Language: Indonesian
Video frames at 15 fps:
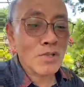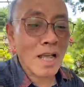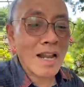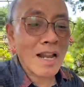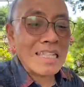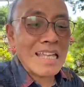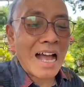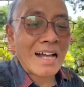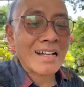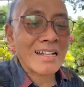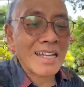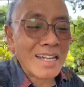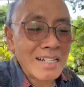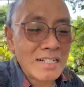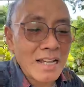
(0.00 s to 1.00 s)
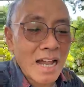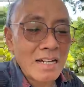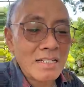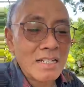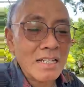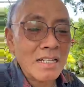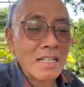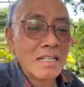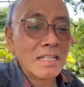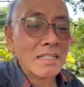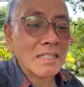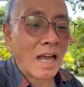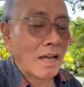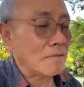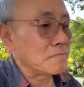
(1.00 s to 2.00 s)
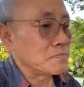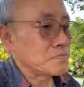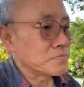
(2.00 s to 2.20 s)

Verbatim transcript: Saudara yakinkan diri kita.